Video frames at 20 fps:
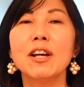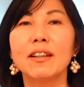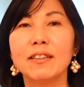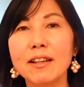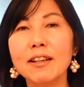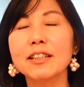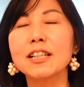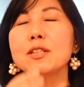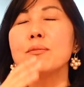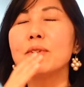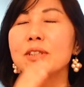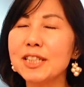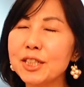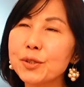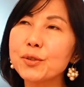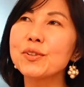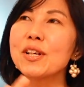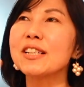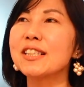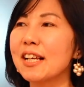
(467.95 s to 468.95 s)
ね、私も
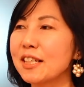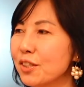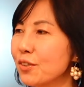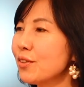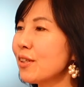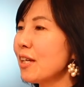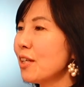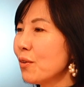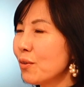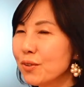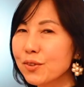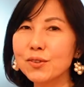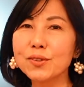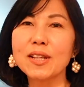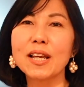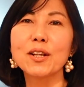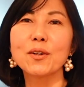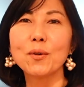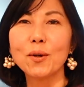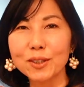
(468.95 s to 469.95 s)
20代30代40
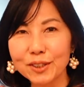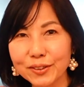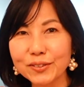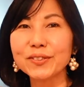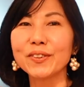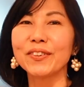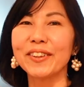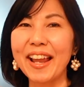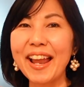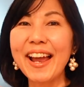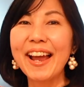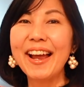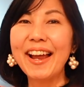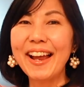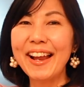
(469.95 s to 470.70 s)
代50とね